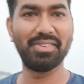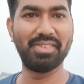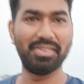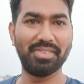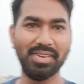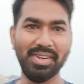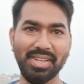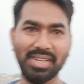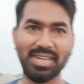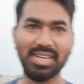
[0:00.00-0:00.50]

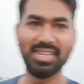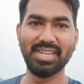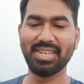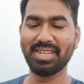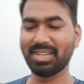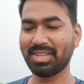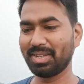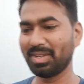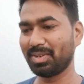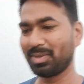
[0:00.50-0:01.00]
मॉर्निंग
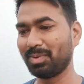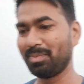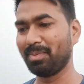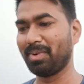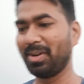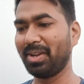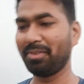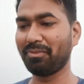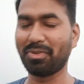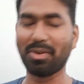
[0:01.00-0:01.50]
एवरीवन
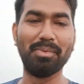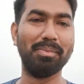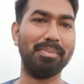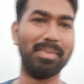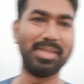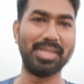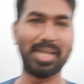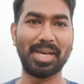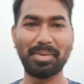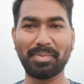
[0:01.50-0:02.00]
गुड मॉर्निंग फ्रॉम
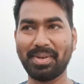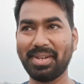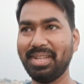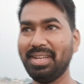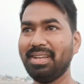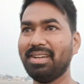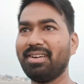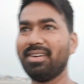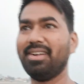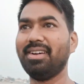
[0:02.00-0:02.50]
मंदार
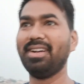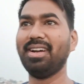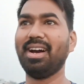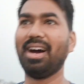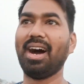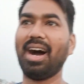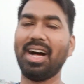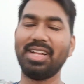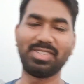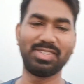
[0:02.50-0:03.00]
मनी
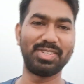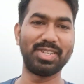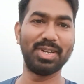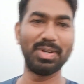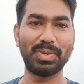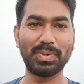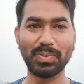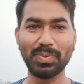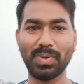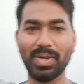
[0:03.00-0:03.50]
आज
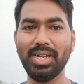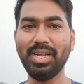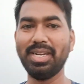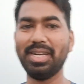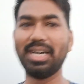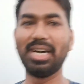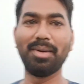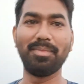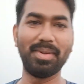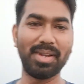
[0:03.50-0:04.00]
डे टू है
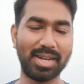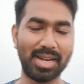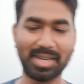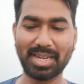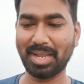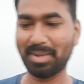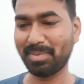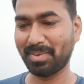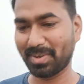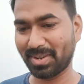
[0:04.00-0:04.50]
अभी का
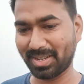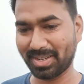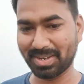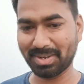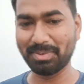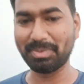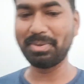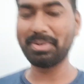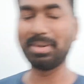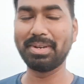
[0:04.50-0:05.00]
टाइम हो रहा है
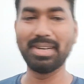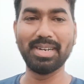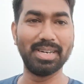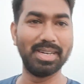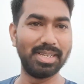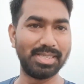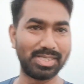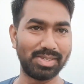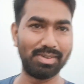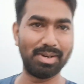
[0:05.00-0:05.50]

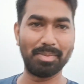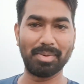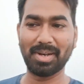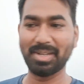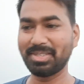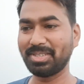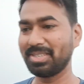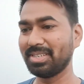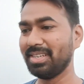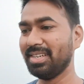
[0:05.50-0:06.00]
अराउंड सवा
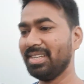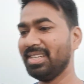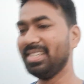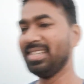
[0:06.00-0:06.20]
पाँच